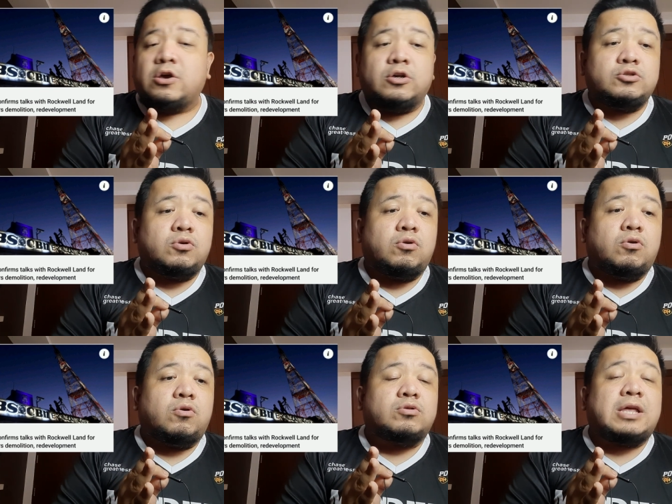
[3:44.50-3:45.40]

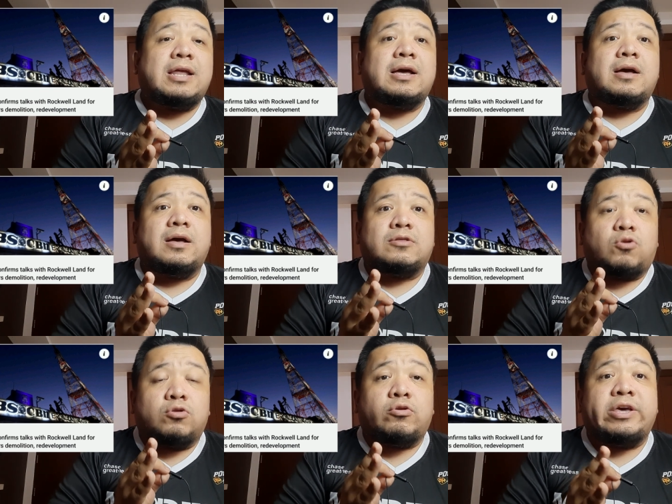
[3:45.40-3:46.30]
So talagang
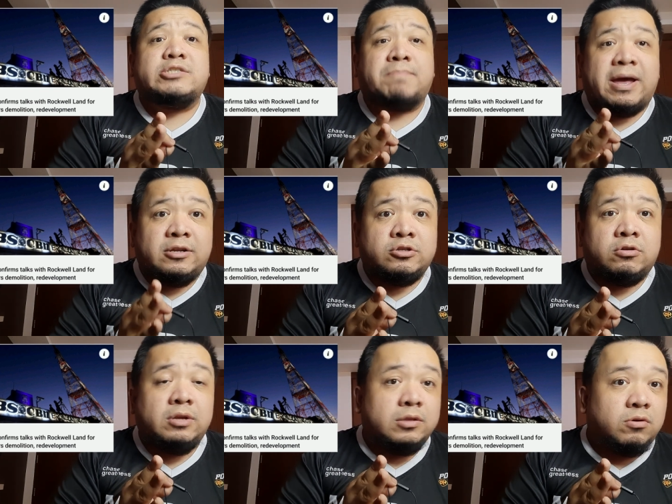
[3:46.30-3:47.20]
todo
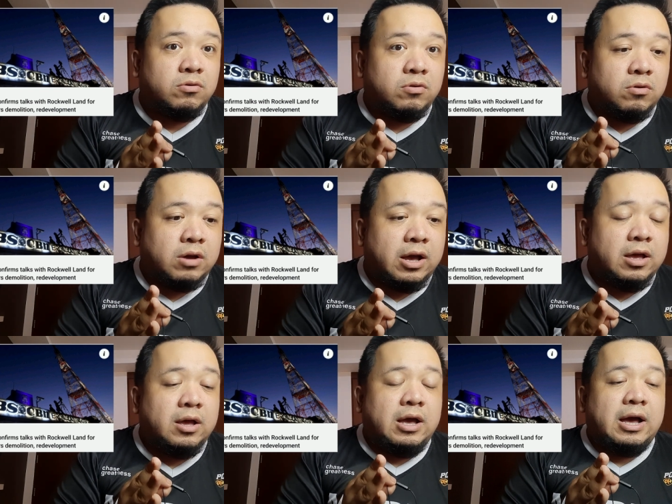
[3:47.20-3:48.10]
expansion itong uh,
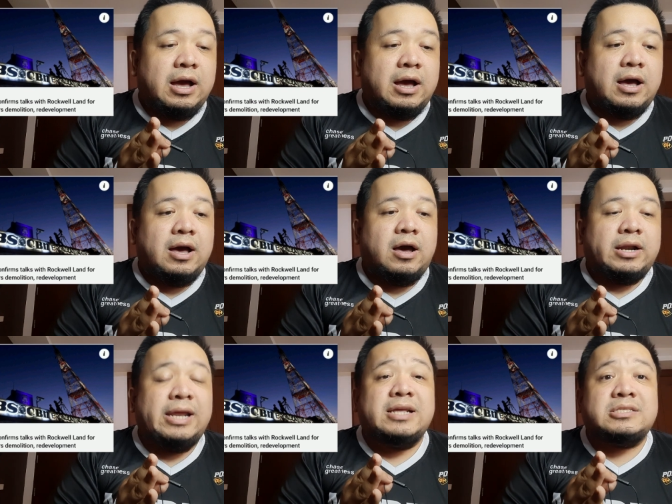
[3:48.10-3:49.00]
uh,
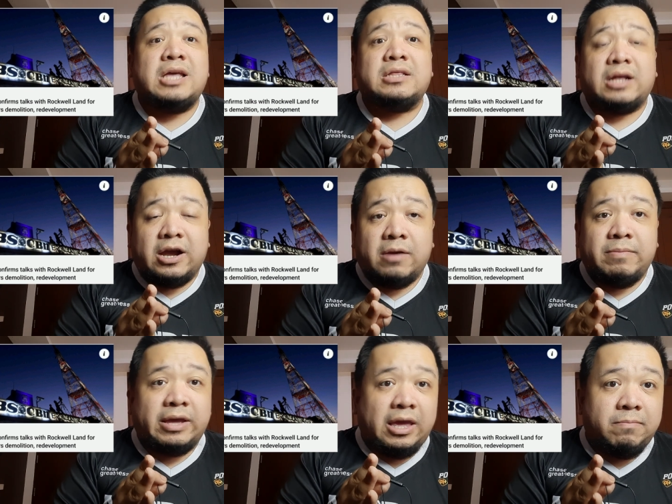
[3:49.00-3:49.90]
real estate arm
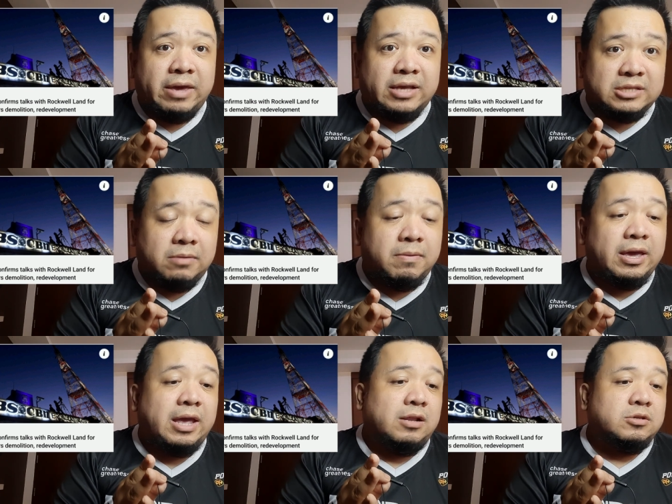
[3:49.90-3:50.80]
ng
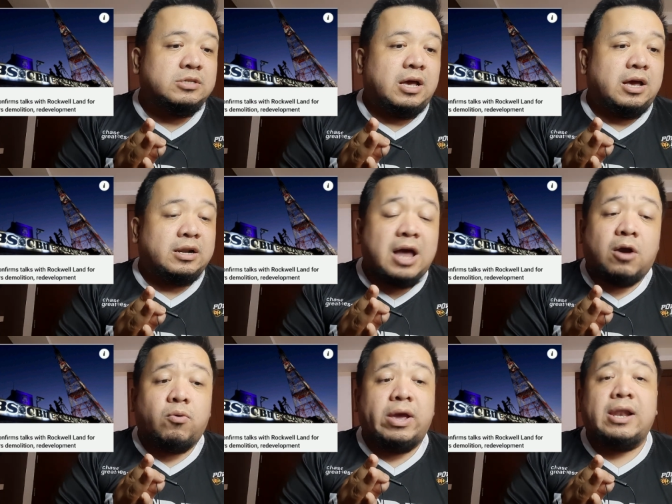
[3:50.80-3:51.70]
ABS-CBN sa
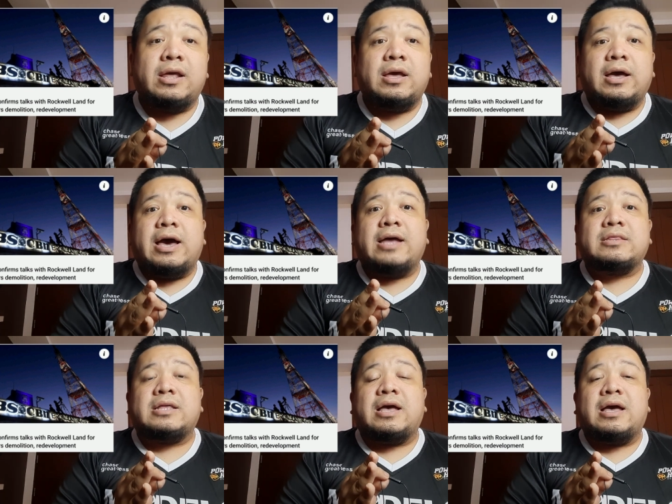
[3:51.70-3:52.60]
Rockwell at
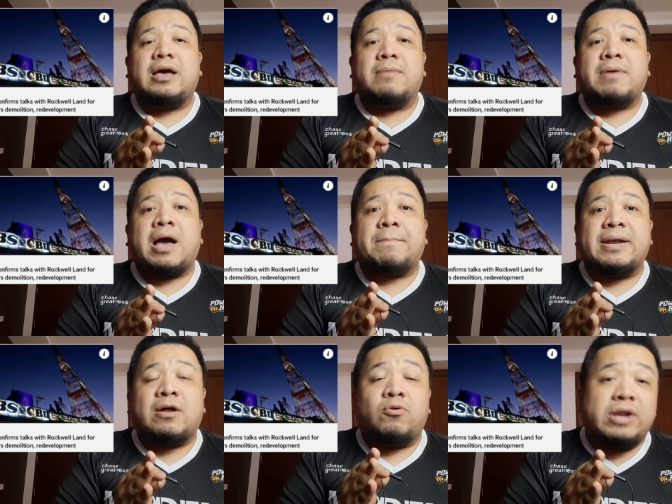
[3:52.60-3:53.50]
uh, baka
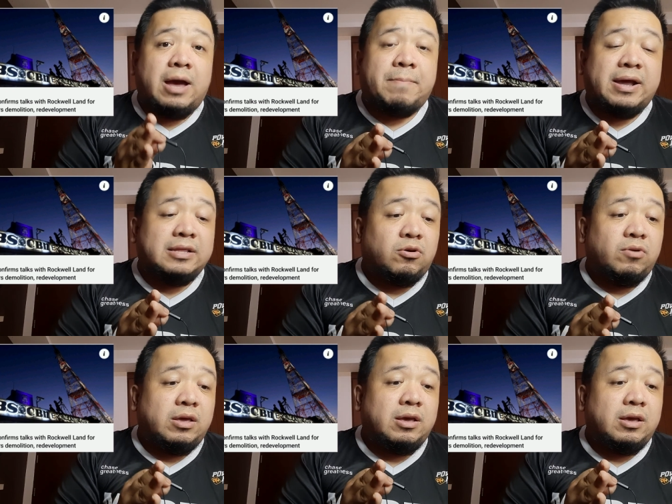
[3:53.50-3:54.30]
panahon na para daw